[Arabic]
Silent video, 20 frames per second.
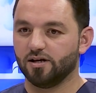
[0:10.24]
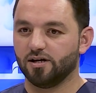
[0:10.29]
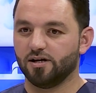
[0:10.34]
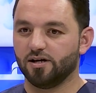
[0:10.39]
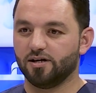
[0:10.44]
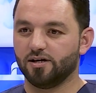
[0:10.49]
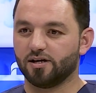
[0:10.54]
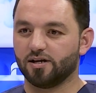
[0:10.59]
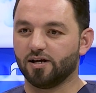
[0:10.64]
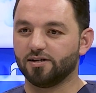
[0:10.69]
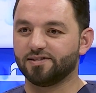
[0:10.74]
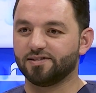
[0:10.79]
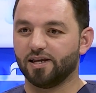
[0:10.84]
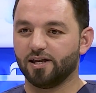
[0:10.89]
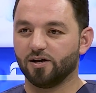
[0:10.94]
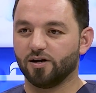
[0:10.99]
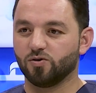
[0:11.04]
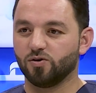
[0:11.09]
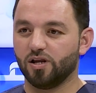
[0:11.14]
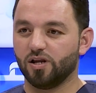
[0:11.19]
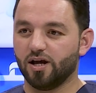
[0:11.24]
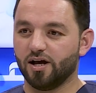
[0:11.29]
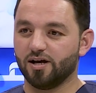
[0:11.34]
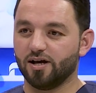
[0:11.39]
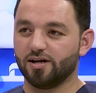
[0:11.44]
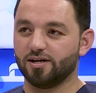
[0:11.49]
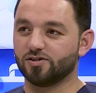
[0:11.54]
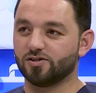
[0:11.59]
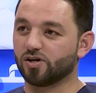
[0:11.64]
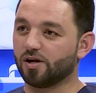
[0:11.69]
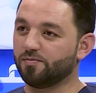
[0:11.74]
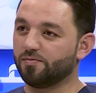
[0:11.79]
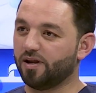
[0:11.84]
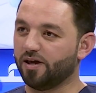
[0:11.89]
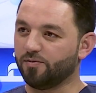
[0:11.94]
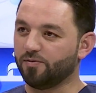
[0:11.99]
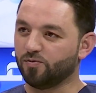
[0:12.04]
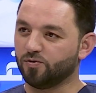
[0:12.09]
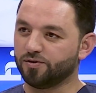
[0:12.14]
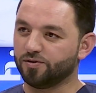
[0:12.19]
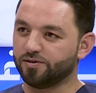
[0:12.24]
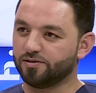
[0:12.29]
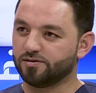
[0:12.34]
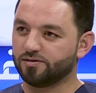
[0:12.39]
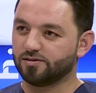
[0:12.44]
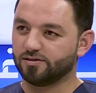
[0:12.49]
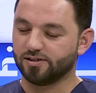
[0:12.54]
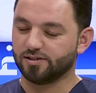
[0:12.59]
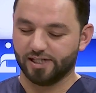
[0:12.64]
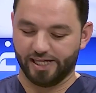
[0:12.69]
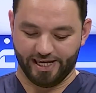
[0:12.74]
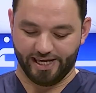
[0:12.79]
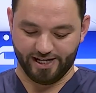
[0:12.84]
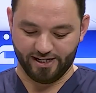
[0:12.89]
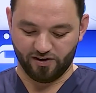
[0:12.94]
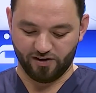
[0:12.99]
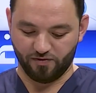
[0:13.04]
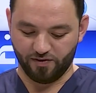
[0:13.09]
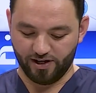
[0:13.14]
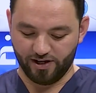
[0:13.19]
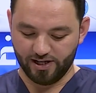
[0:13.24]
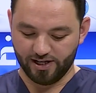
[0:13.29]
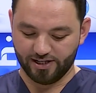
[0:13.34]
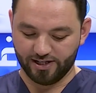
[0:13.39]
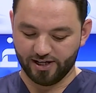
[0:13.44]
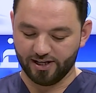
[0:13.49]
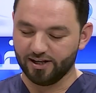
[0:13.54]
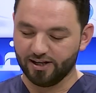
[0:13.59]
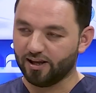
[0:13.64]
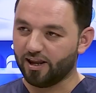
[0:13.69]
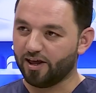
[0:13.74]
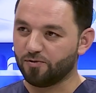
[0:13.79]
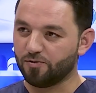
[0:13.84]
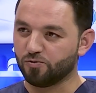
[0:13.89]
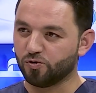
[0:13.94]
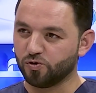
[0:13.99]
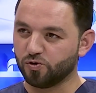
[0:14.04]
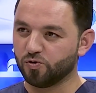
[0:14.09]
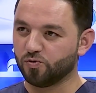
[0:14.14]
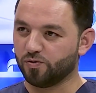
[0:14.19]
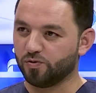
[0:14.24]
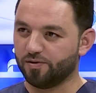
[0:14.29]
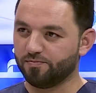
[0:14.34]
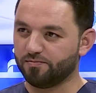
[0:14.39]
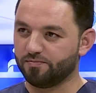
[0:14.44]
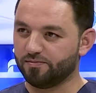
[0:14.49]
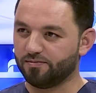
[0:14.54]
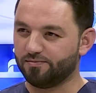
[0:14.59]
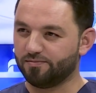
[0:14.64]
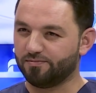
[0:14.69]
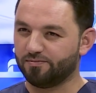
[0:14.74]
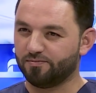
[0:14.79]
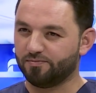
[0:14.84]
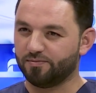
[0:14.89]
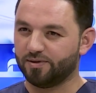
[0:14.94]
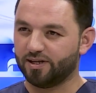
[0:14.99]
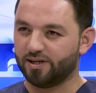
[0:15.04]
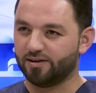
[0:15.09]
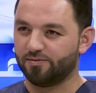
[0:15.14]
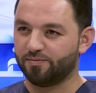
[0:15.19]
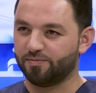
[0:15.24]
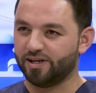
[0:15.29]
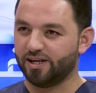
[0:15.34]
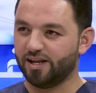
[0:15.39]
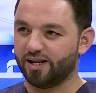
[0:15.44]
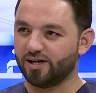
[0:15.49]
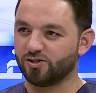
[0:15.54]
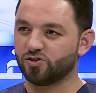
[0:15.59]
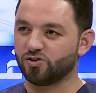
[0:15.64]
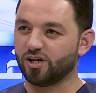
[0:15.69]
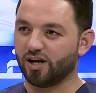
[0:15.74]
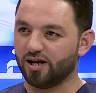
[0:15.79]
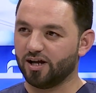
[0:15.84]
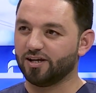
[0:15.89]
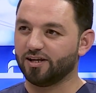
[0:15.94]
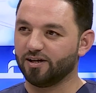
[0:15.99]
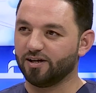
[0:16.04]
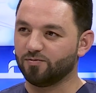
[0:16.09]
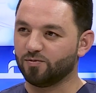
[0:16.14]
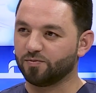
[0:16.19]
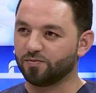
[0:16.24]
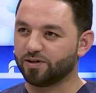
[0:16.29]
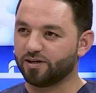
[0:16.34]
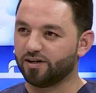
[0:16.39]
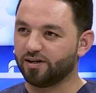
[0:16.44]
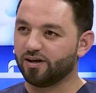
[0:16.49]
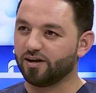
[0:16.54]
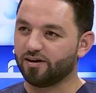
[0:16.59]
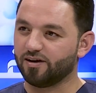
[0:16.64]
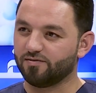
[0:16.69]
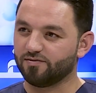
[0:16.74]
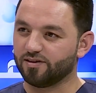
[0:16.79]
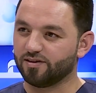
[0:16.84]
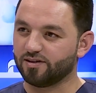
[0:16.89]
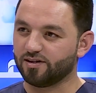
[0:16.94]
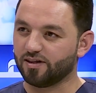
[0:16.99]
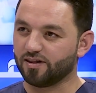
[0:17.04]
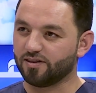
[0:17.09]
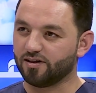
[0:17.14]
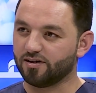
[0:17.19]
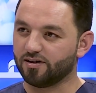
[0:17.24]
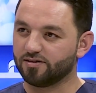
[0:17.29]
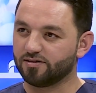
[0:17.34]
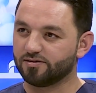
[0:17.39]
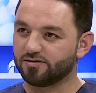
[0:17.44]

آه، راسا اقول لها اشرب ليمون يعني فعلا هل الليمون هو من من الاشياء اللي ممكن يخفض لنا الضغط؟